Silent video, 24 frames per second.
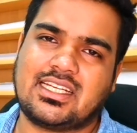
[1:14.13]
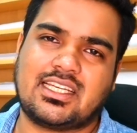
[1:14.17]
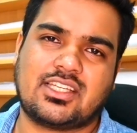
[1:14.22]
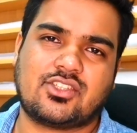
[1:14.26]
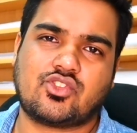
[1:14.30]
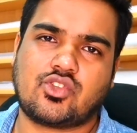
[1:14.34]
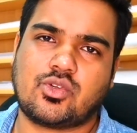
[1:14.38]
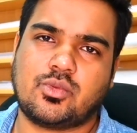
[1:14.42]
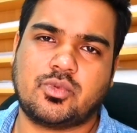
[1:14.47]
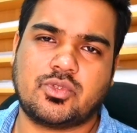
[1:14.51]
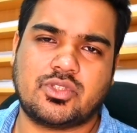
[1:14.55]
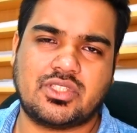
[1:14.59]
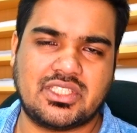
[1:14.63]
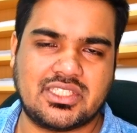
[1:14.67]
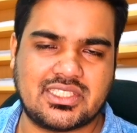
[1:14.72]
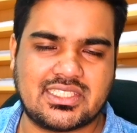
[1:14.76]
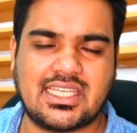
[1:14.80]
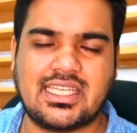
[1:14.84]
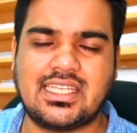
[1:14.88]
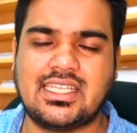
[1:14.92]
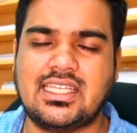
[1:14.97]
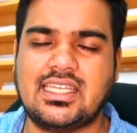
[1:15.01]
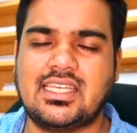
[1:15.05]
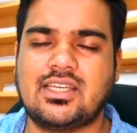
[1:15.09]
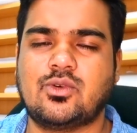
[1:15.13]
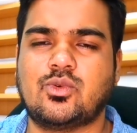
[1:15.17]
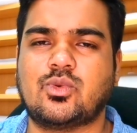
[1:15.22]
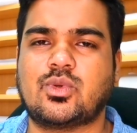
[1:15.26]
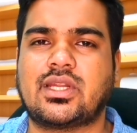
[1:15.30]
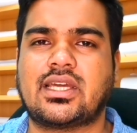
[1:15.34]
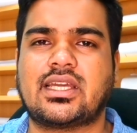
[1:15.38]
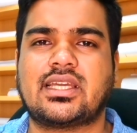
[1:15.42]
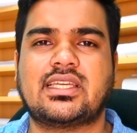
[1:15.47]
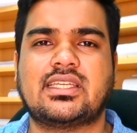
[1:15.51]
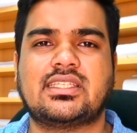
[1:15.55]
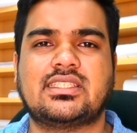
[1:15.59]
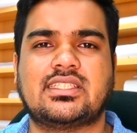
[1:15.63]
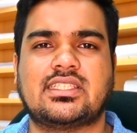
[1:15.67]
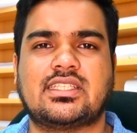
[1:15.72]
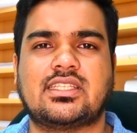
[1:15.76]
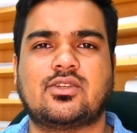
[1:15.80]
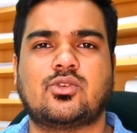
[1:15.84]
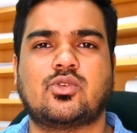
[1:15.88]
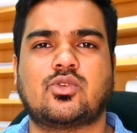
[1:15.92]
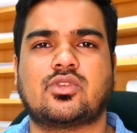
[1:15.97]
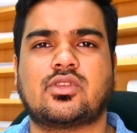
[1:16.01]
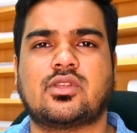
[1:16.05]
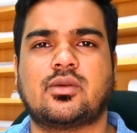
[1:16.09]
রাষ্ট্রপতি চাইলে ওনাকে যেটি
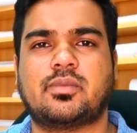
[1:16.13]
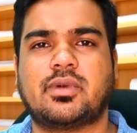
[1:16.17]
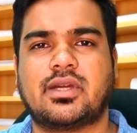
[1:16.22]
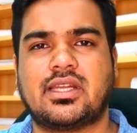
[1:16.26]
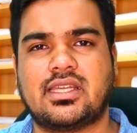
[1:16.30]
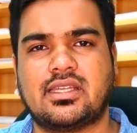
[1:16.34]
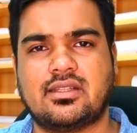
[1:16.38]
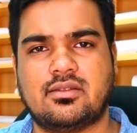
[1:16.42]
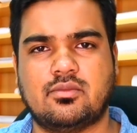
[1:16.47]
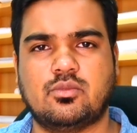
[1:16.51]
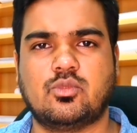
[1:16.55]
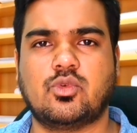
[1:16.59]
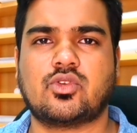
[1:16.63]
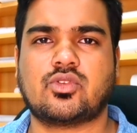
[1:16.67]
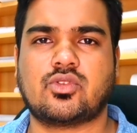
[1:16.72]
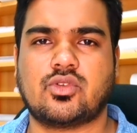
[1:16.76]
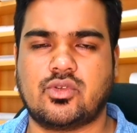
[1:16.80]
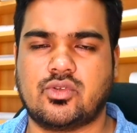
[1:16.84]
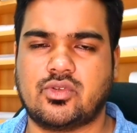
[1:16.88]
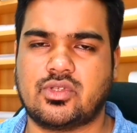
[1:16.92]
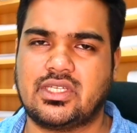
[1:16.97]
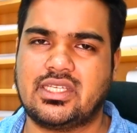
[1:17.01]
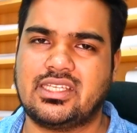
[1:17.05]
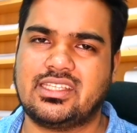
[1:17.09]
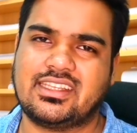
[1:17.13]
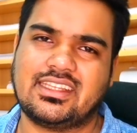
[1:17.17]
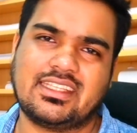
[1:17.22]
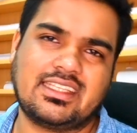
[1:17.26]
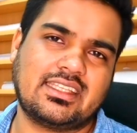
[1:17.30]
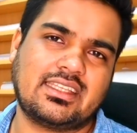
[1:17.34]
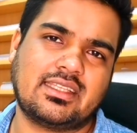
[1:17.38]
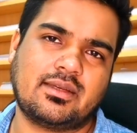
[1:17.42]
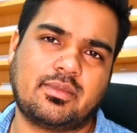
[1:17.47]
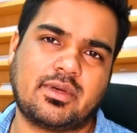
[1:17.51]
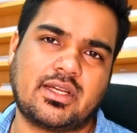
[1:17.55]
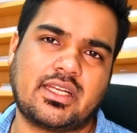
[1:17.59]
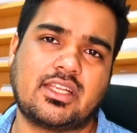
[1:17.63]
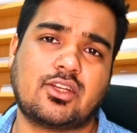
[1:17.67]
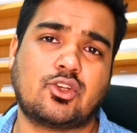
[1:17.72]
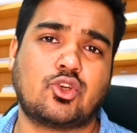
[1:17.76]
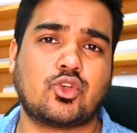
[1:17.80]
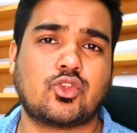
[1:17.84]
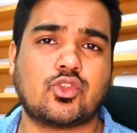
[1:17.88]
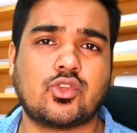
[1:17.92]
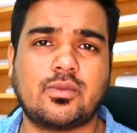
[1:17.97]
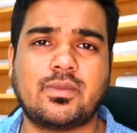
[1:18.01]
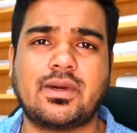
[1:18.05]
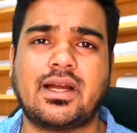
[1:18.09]
করতে পারেন মুক্ত করে দিতে পারেন
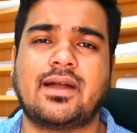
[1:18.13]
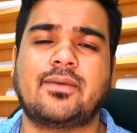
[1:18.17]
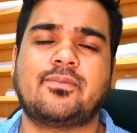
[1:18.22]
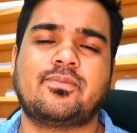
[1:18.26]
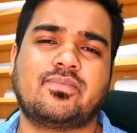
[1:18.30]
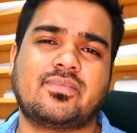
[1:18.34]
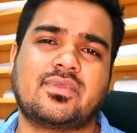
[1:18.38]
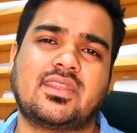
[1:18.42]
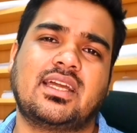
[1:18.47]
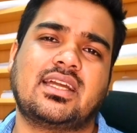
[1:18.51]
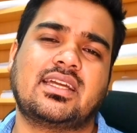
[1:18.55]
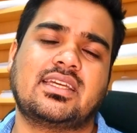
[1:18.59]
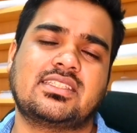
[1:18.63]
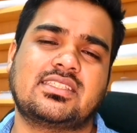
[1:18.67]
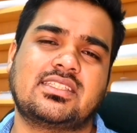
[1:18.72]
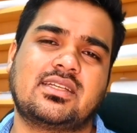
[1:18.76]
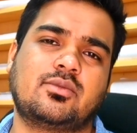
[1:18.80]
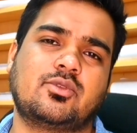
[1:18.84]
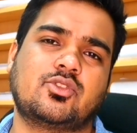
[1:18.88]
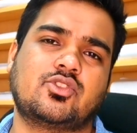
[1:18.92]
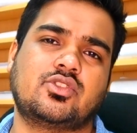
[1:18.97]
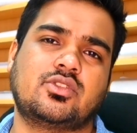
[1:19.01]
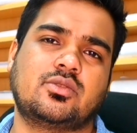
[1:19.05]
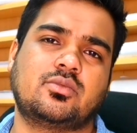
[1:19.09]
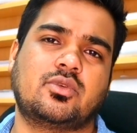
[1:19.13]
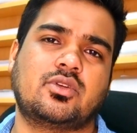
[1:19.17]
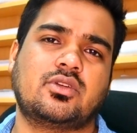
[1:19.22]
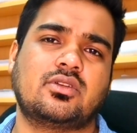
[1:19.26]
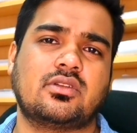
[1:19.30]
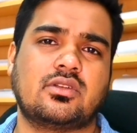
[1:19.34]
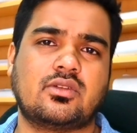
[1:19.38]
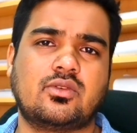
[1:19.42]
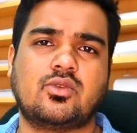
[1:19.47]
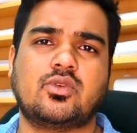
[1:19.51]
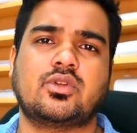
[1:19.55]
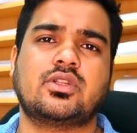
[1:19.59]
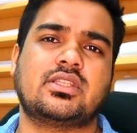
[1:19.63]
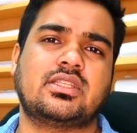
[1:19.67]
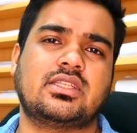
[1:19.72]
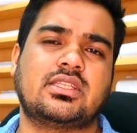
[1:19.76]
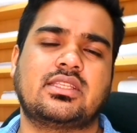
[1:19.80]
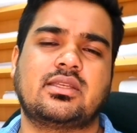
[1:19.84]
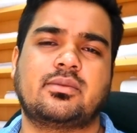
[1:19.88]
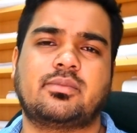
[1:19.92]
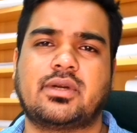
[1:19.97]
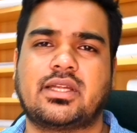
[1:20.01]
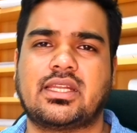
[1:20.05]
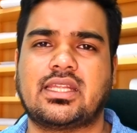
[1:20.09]
অথবা তাকে যাবজ্জীবন করে
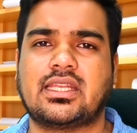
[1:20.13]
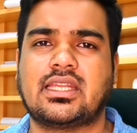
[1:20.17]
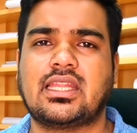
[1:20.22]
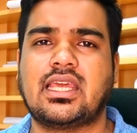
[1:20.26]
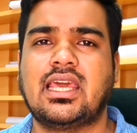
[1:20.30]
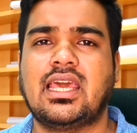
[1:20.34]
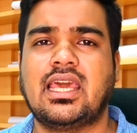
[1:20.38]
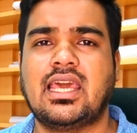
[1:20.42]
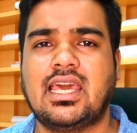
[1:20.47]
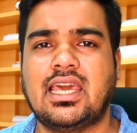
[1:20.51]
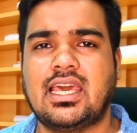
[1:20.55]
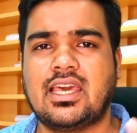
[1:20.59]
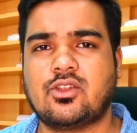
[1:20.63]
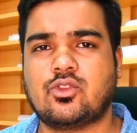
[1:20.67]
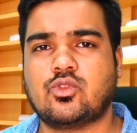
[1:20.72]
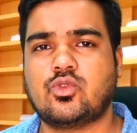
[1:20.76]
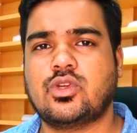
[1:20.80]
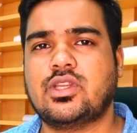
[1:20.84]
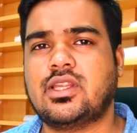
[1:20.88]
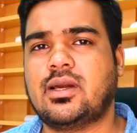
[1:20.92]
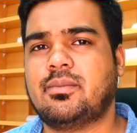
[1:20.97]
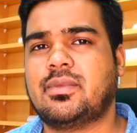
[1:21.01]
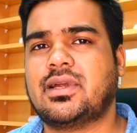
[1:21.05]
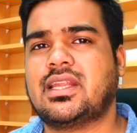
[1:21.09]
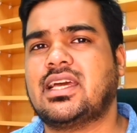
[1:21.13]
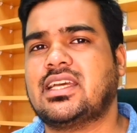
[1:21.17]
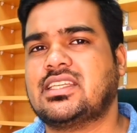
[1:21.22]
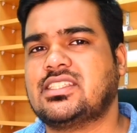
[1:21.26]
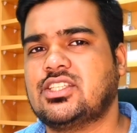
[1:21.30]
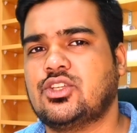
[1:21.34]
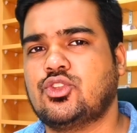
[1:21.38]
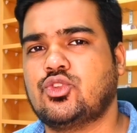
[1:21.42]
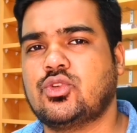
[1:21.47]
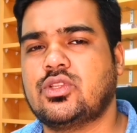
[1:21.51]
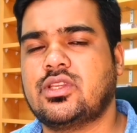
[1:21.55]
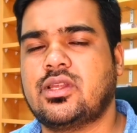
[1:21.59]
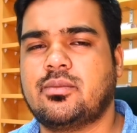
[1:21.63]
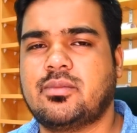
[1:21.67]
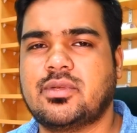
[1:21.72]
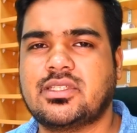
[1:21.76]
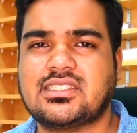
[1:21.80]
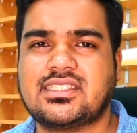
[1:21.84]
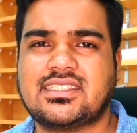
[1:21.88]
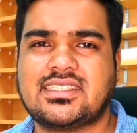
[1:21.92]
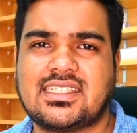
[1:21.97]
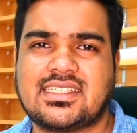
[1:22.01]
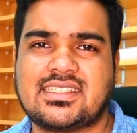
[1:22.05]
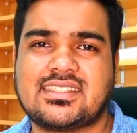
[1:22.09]
দিতে পারেন দুই নম্বরে আসি দুই নম্বর
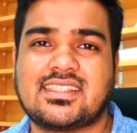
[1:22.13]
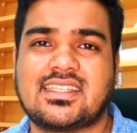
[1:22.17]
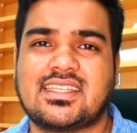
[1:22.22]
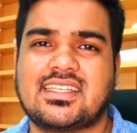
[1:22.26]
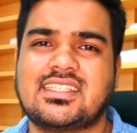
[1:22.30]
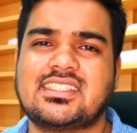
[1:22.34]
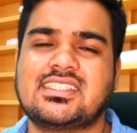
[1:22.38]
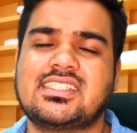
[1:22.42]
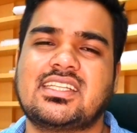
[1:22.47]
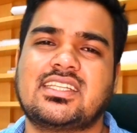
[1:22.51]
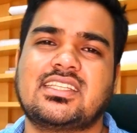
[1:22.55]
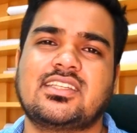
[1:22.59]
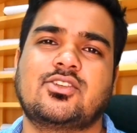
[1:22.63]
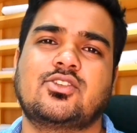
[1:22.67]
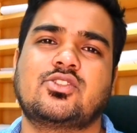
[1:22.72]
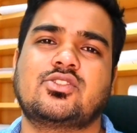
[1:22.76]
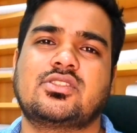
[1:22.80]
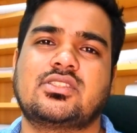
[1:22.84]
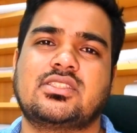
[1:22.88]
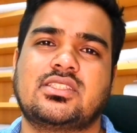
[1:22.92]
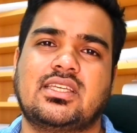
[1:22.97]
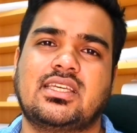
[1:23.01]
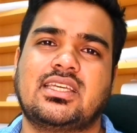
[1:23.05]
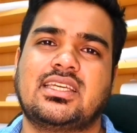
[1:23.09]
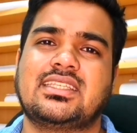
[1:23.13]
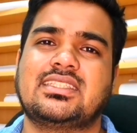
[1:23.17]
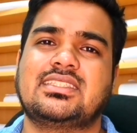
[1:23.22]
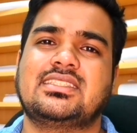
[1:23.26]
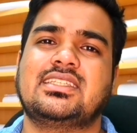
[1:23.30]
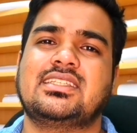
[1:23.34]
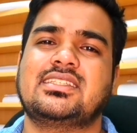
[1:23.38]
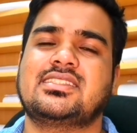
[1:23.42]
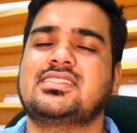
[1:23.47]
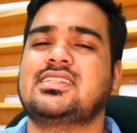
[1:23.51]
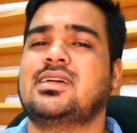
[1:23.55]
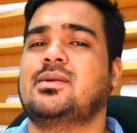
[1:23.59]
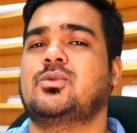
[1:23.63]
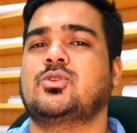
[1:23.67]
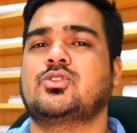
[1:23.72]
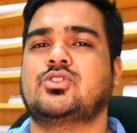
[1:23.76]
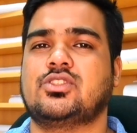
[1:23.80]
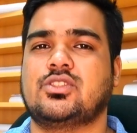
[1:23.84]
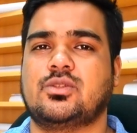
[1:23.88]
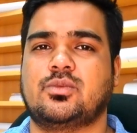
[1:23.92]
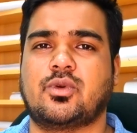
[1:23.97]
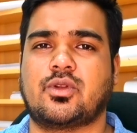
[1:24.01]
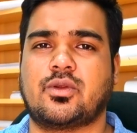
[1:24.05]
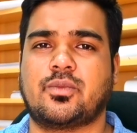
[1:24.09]
যে শাস্তিটি সেটি হচ্ছে যে
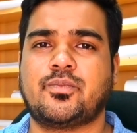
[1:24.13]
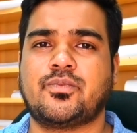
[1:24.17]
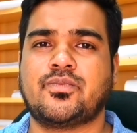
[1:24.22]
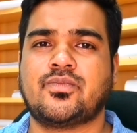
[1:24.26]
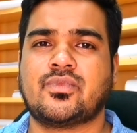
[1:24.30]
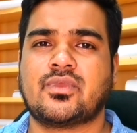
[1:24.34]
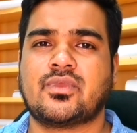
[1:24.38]
যাবজ্জীবন